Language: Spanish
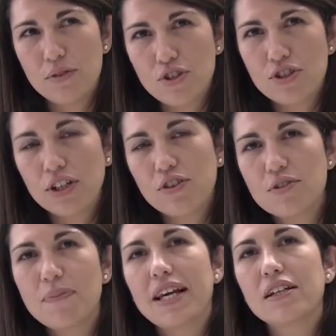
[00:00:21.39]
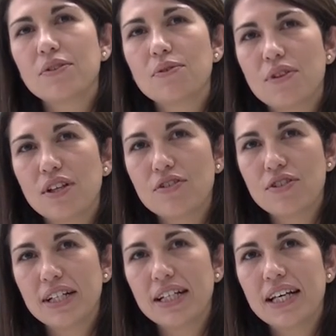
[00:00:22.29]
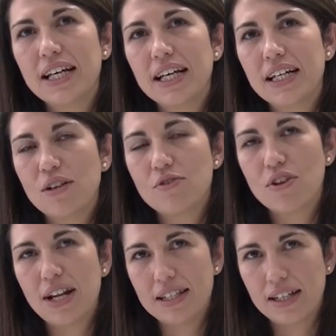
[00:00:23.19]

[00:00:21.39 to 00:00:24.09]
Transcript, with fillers: nuestros hijos vayan introduciéndose en el uso de las